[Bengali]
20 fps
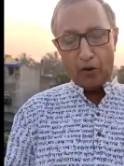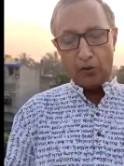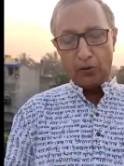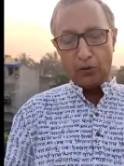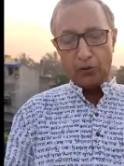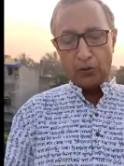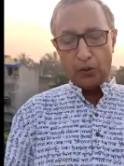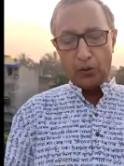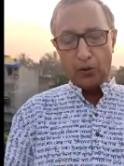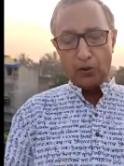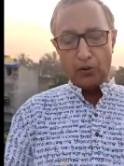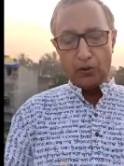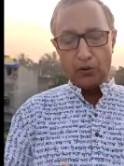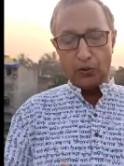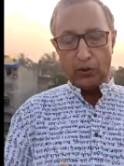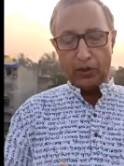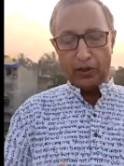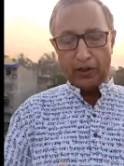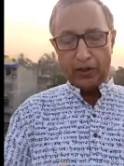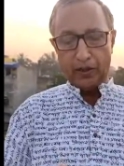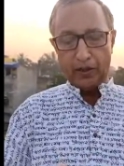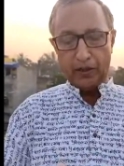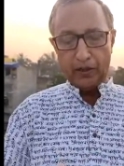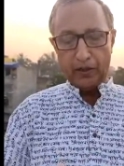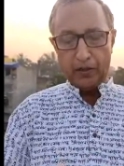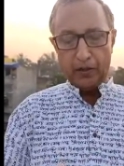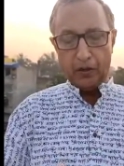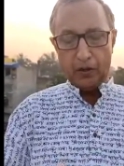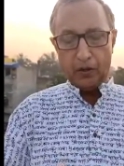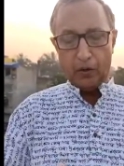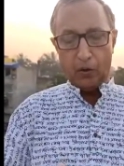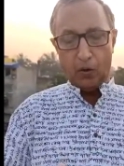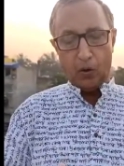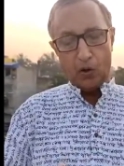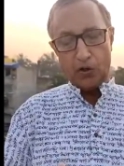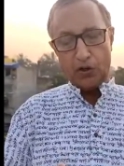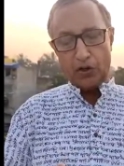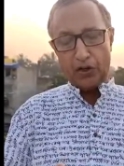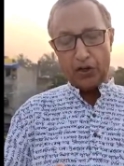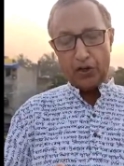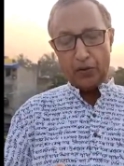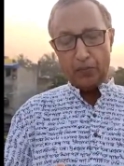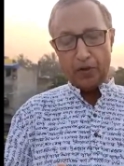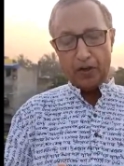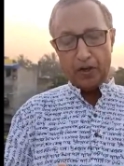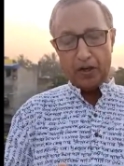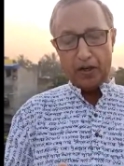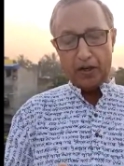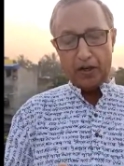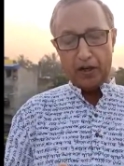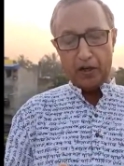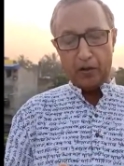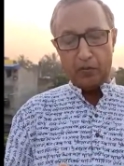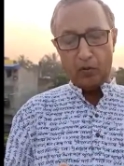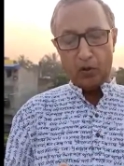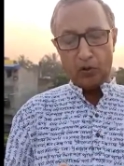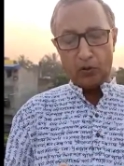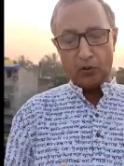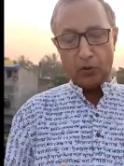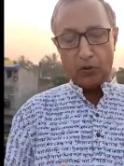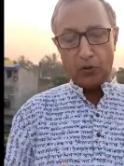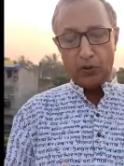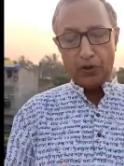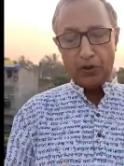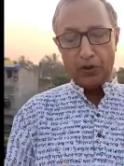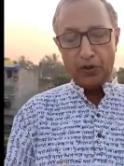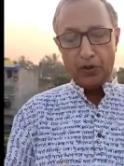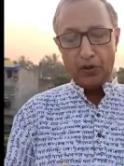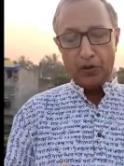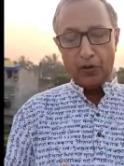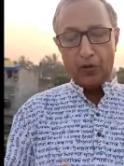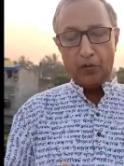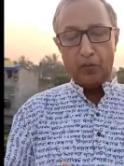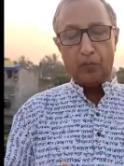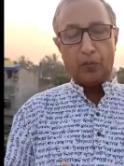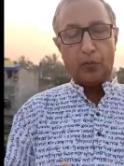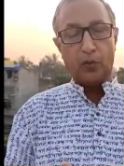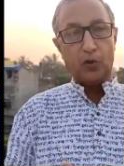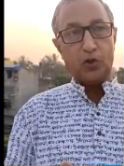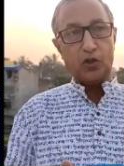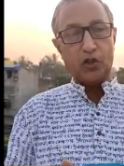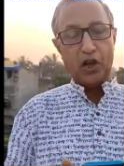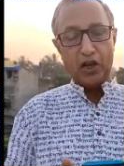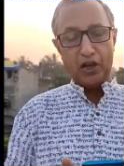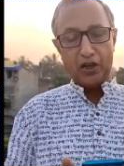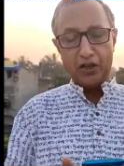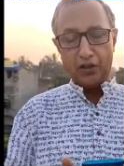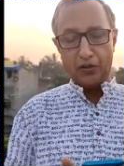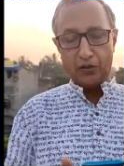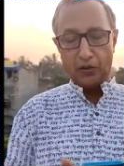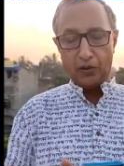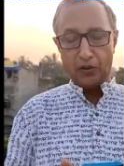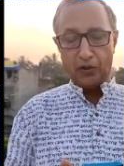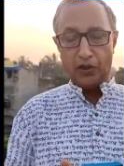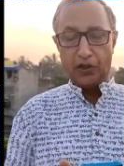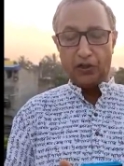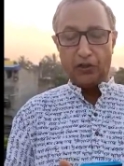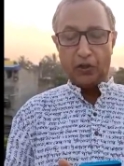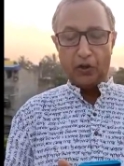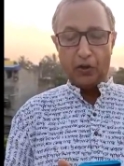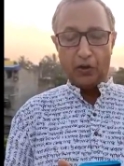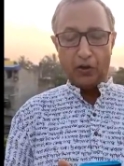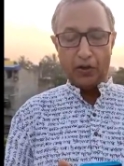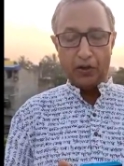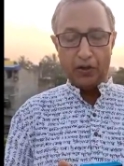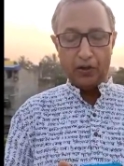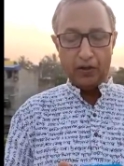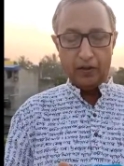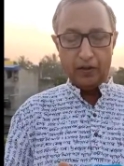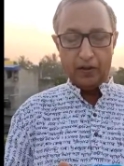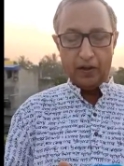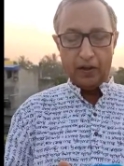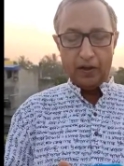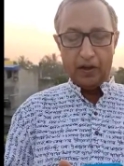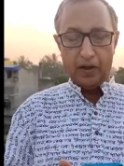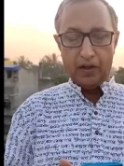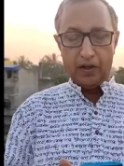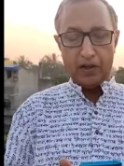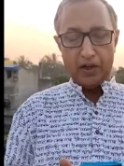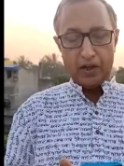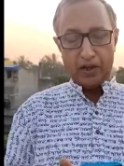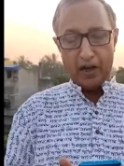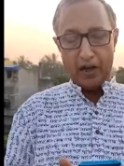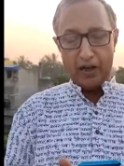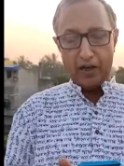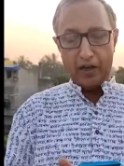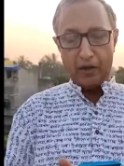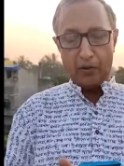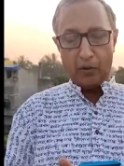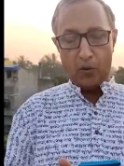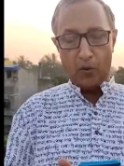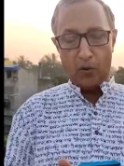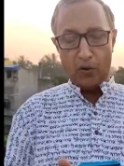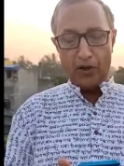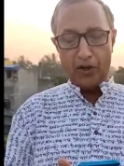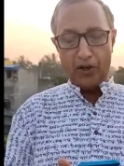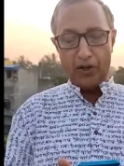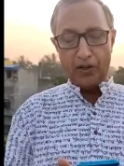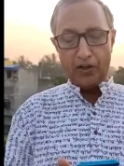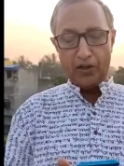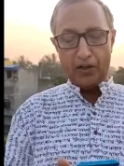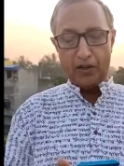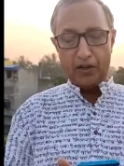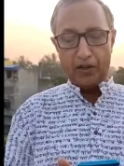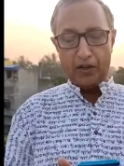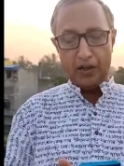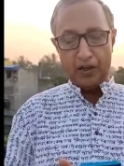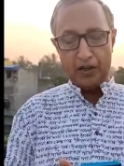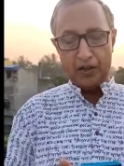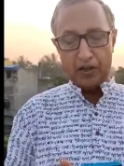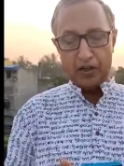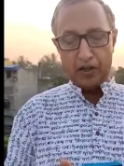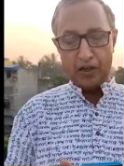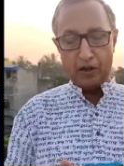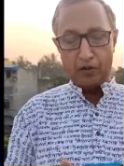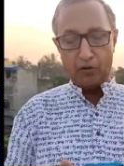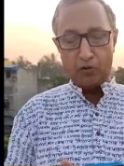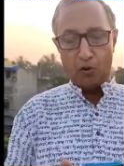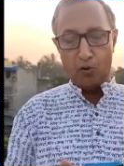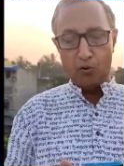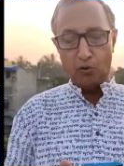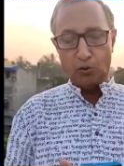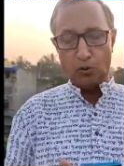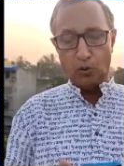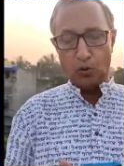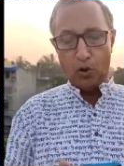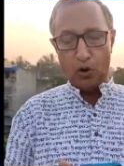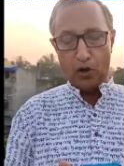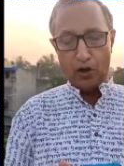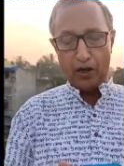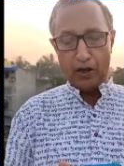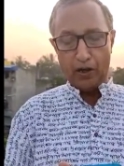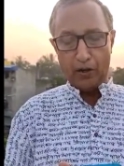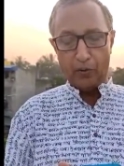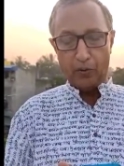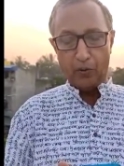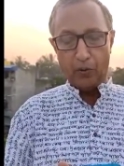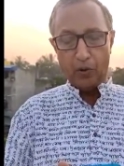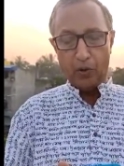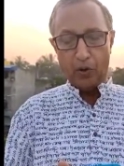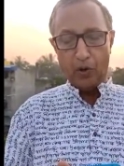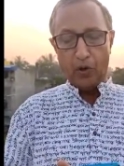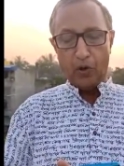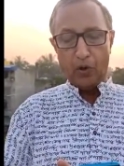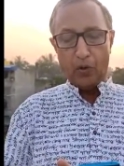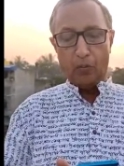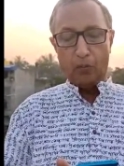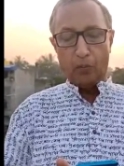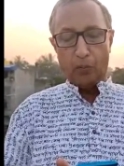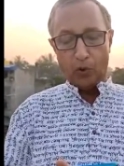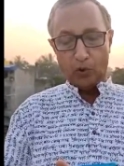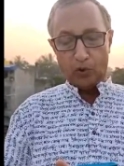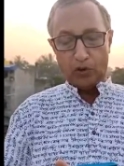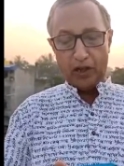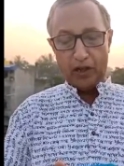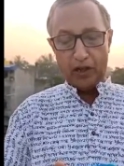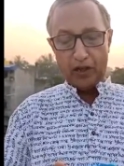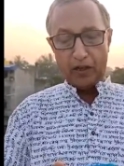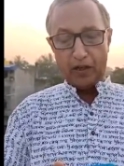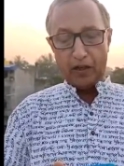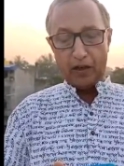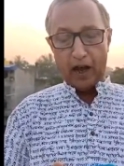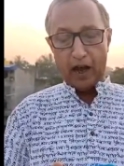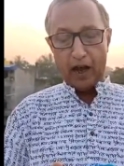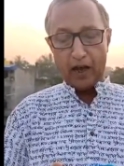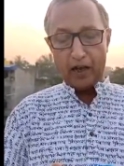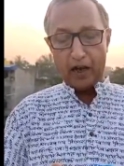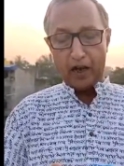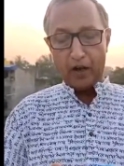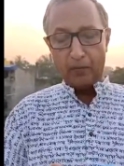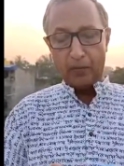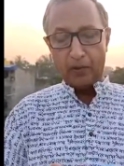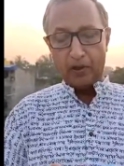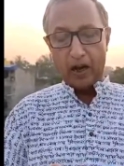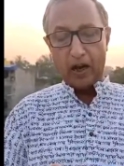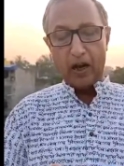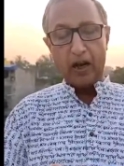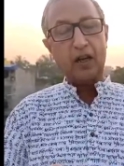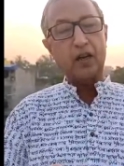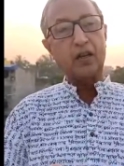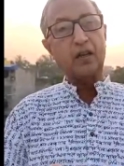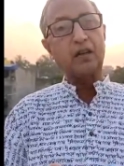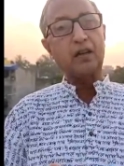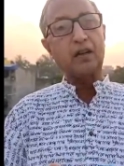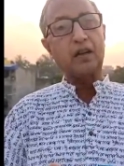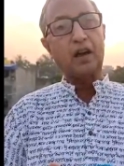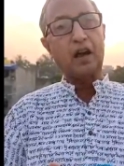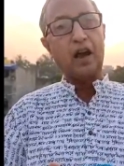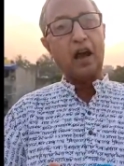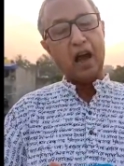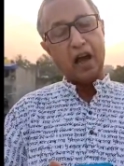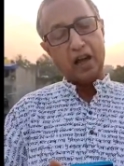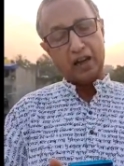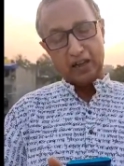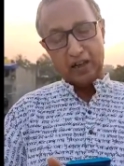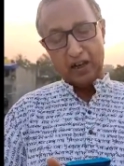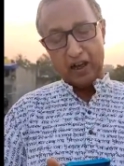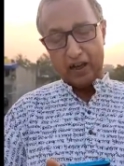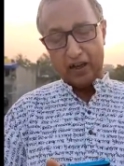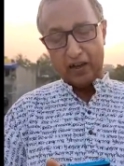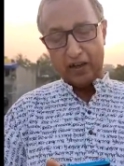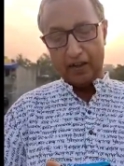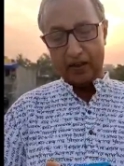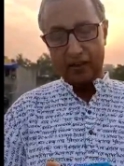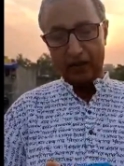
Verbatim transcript: অন্তর জুড়ে অসীম নীলের মতোই প্রসারিত হৃদয় যেখানে ক্ষণিক ইচ্ছে কৌতূহলেও বোধের লাগাম টান আগলায়